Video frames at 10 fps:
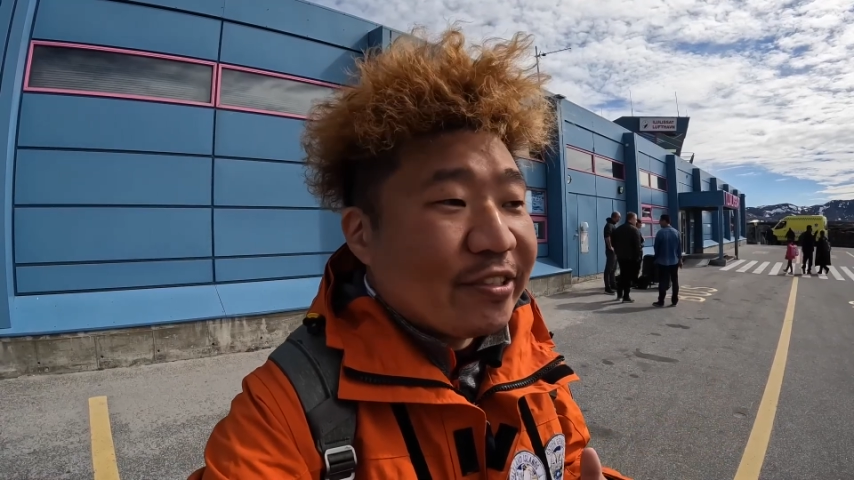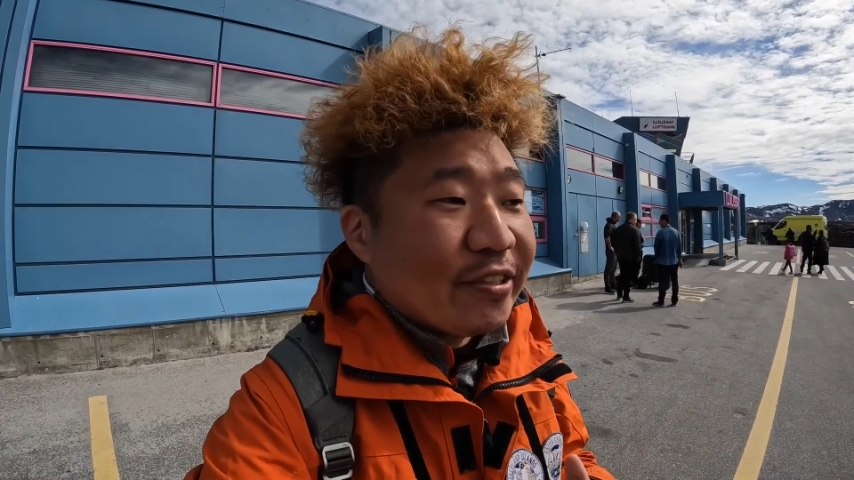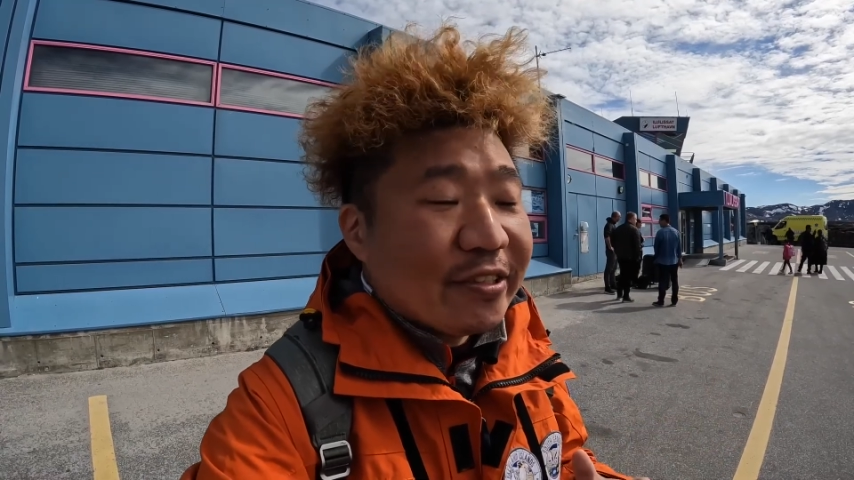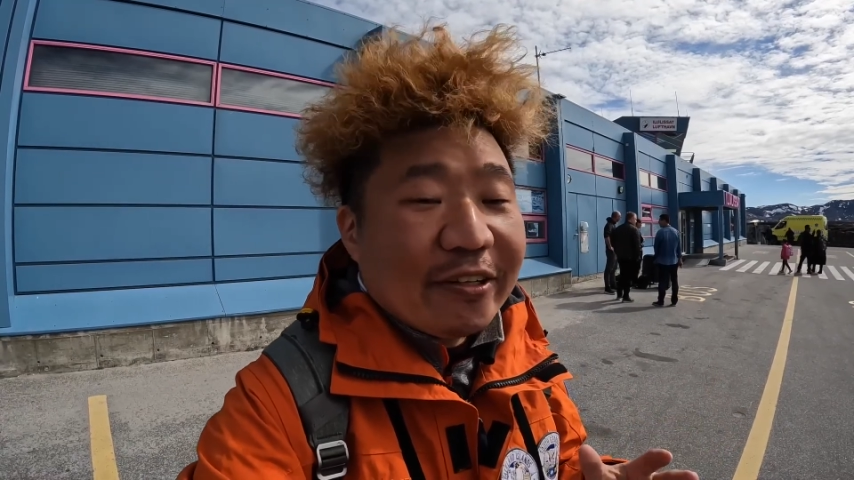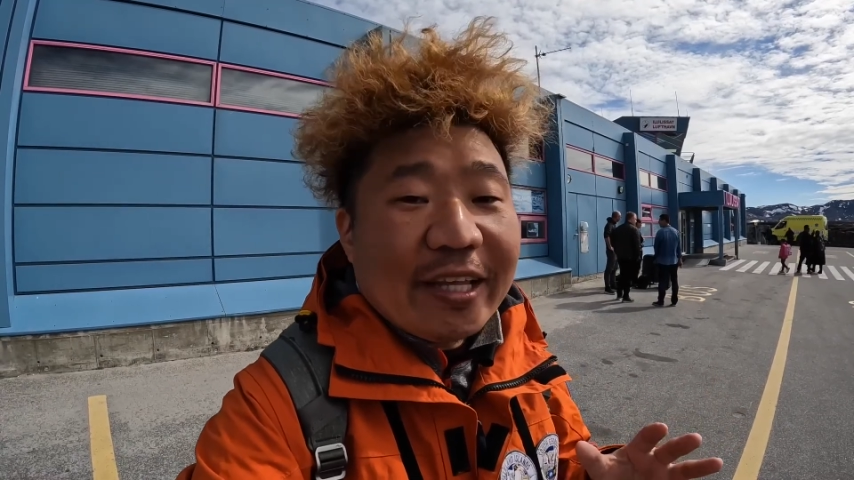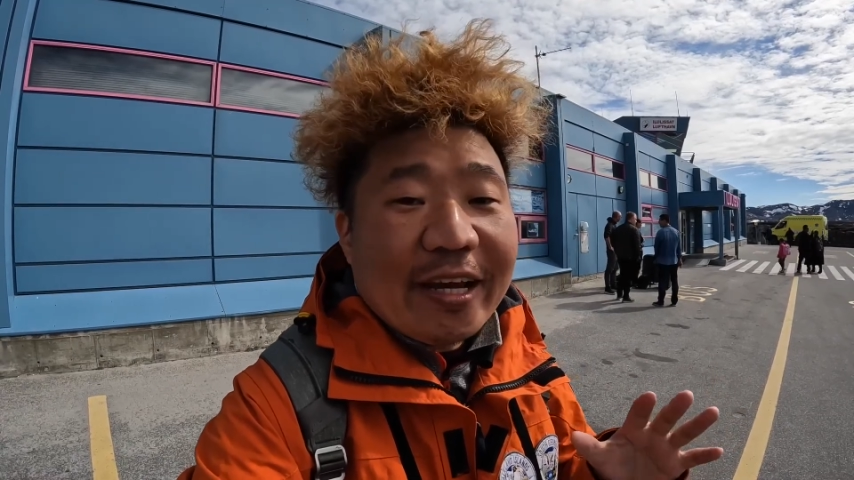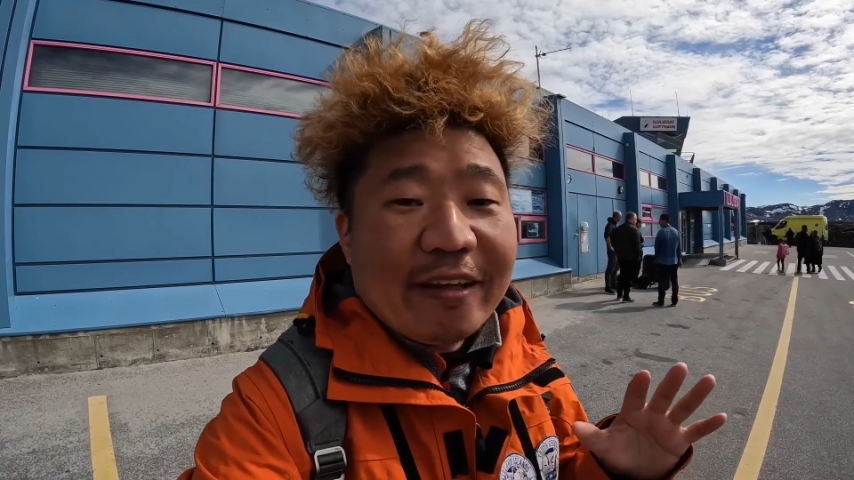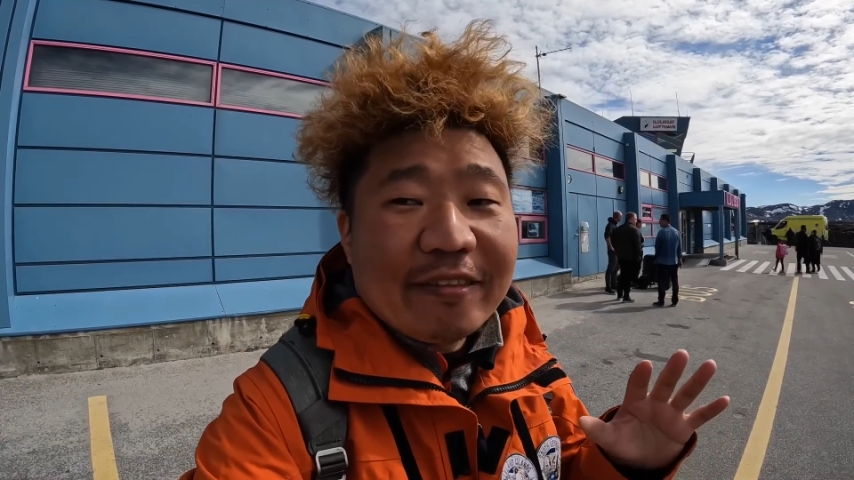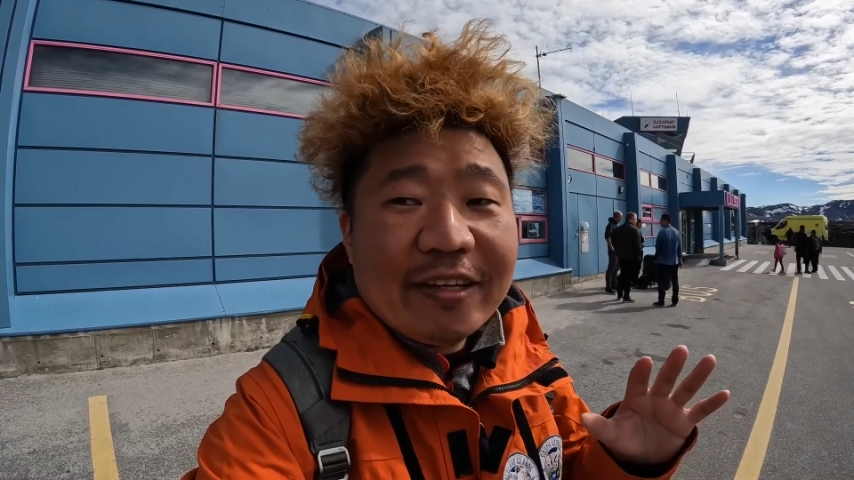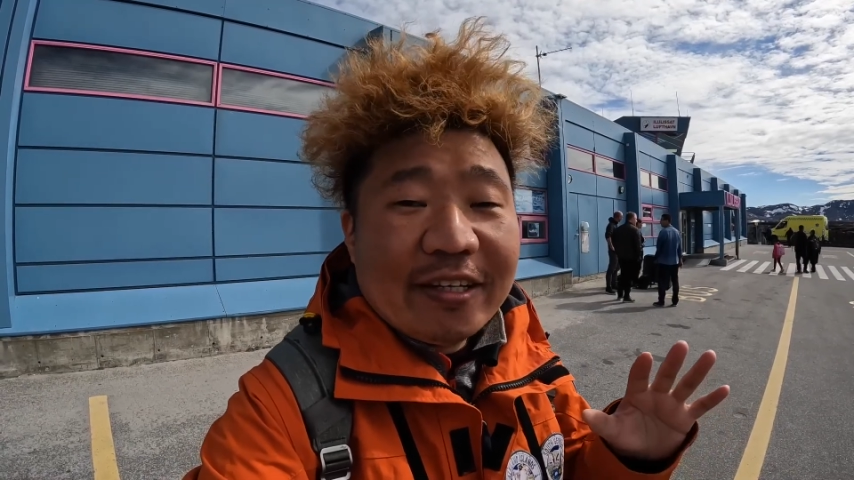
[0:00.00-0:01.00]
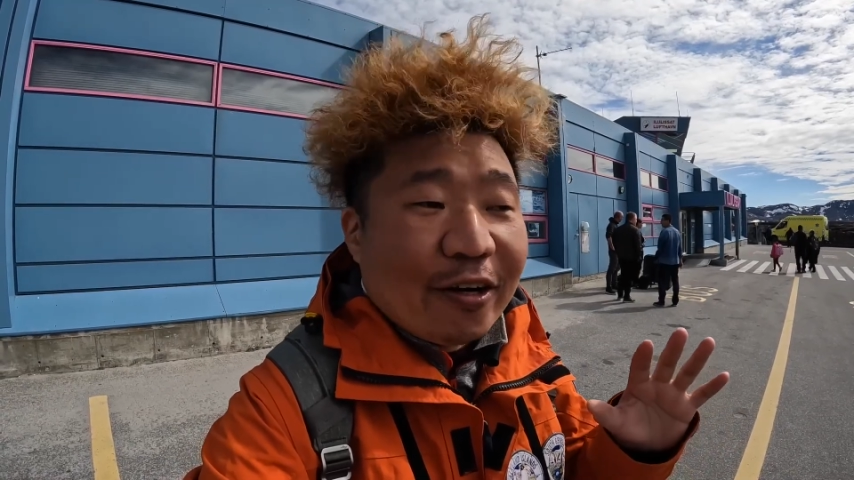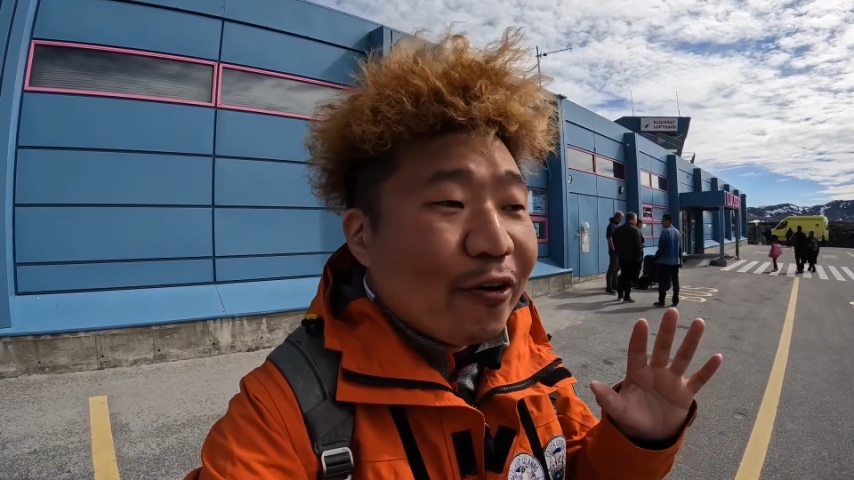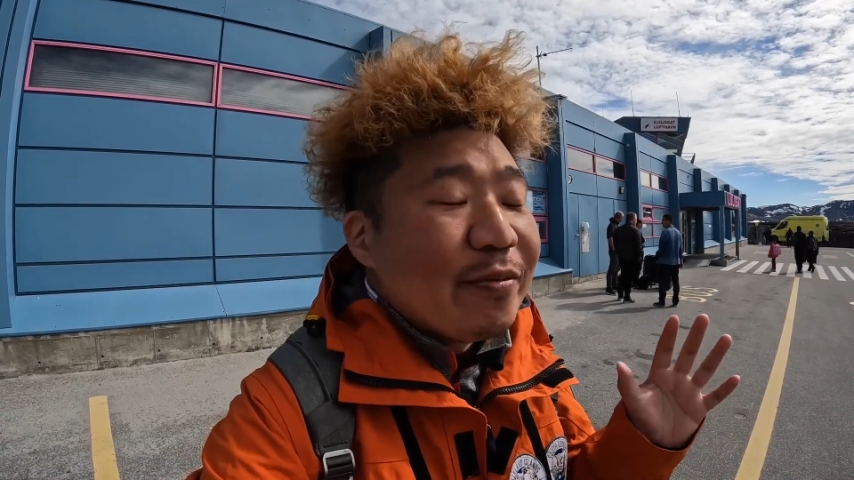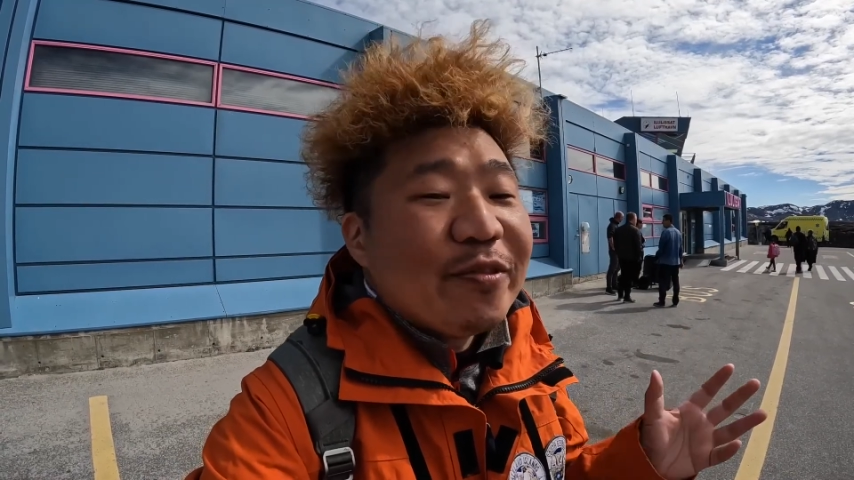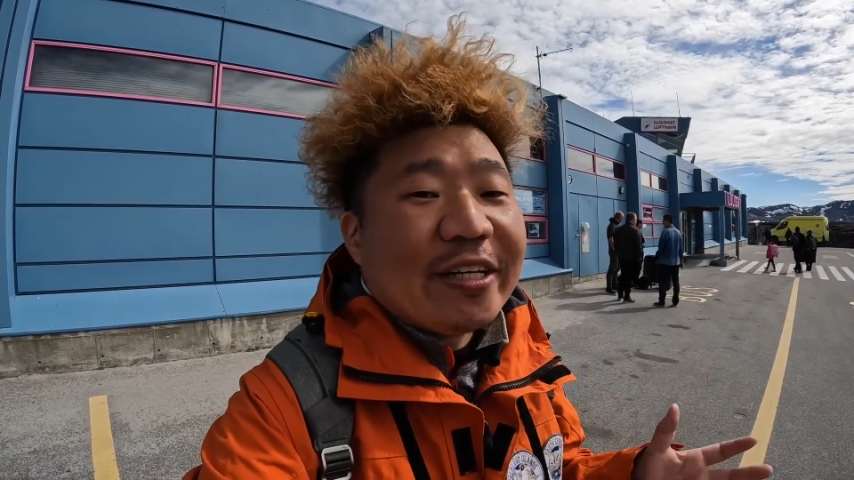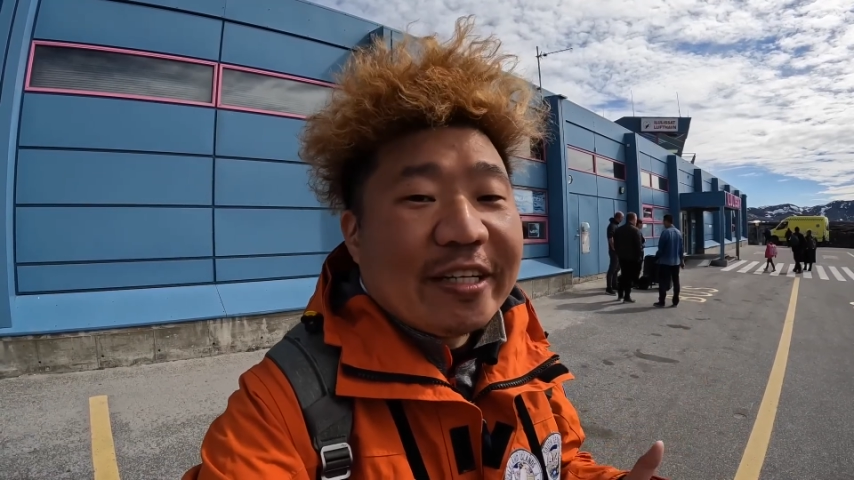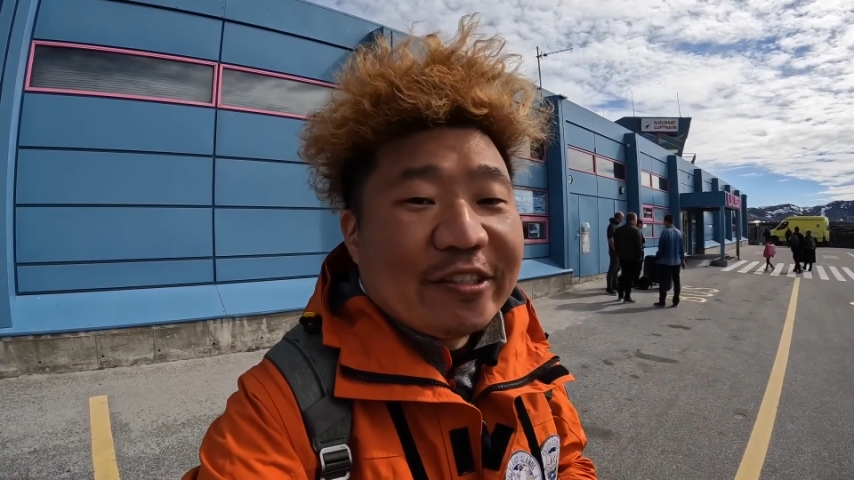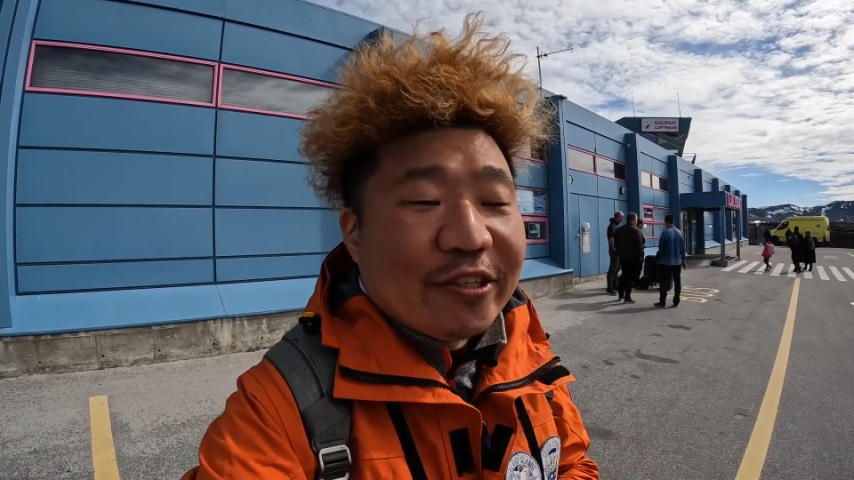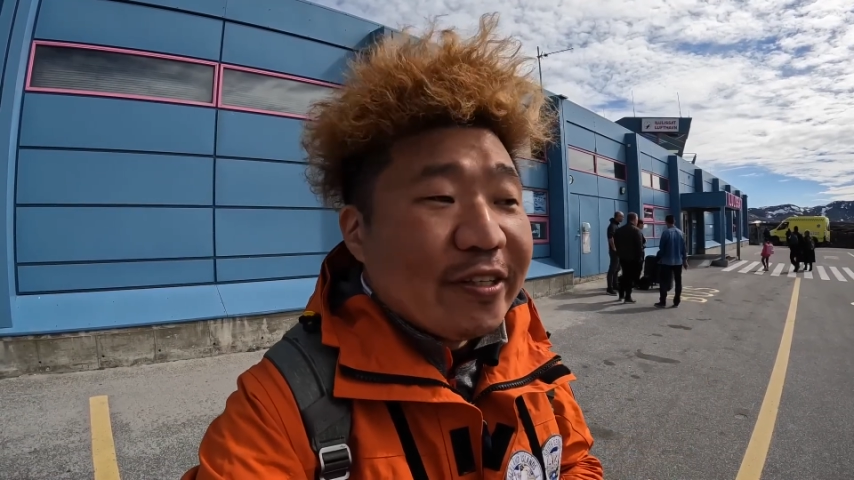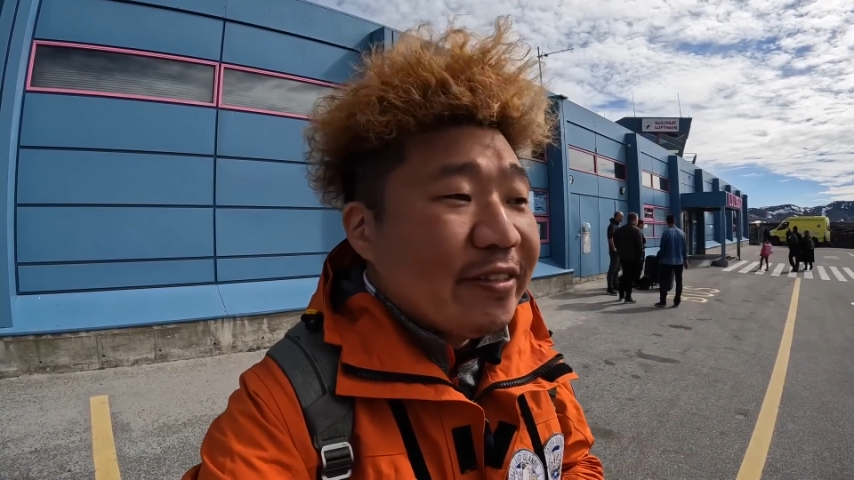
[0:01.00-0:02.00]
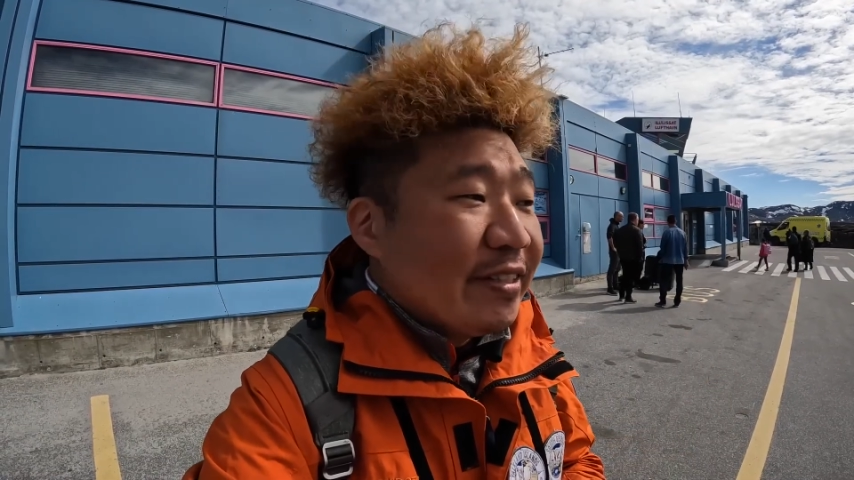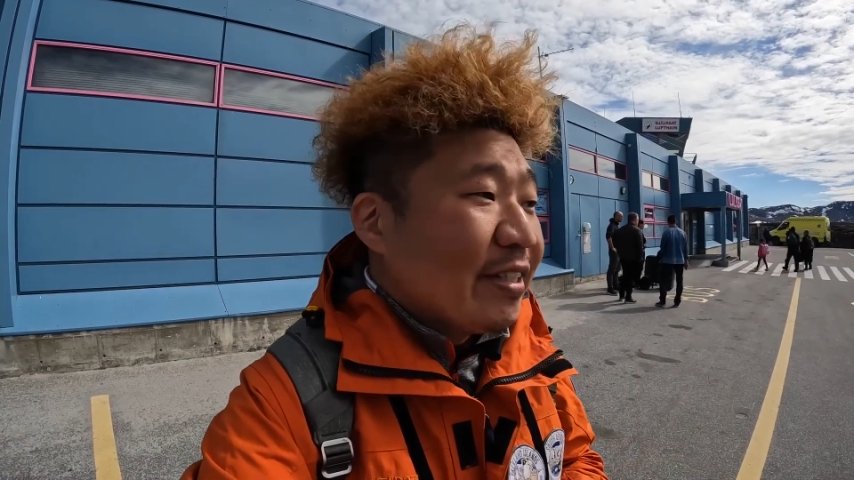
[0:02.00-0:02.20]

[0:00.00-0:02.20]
있죠 거대한 얼음들이 있죠